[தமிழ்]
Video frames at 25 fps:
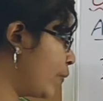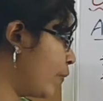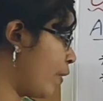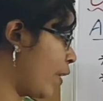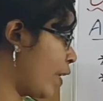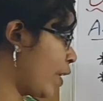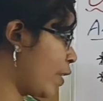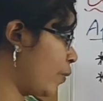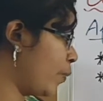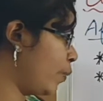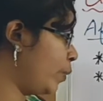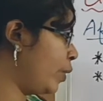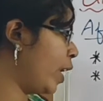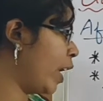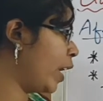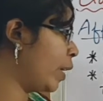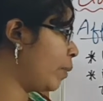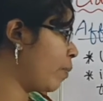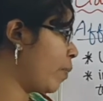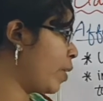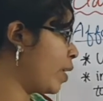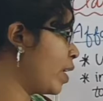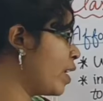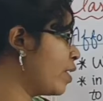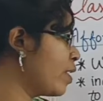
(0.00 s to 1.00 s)
ஃபயர்வுட்
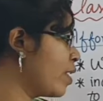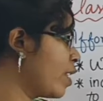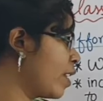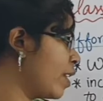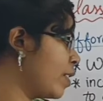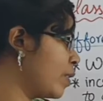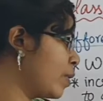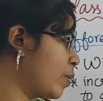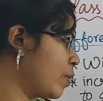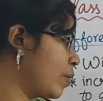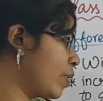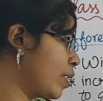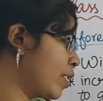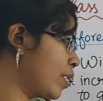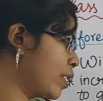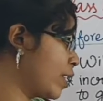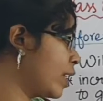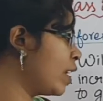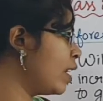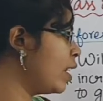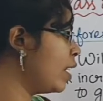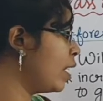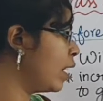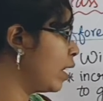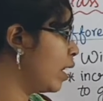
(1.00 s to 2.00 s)
அண்ட் மினி த
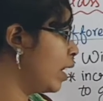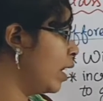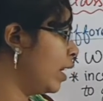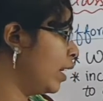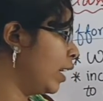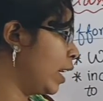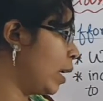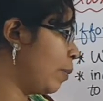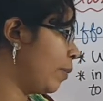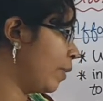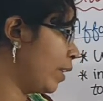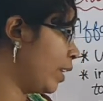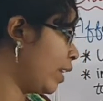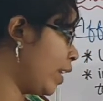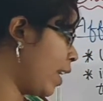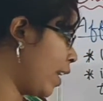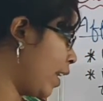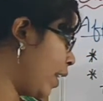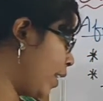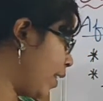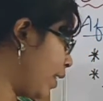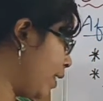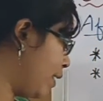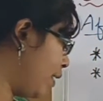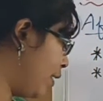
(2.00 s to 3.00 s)
ரிசோர்ஸஸ்க்கு நமக்கு
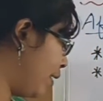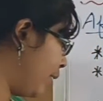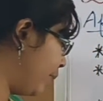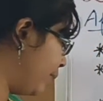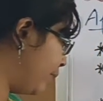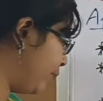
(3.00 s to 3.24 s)
கிடைக்கிது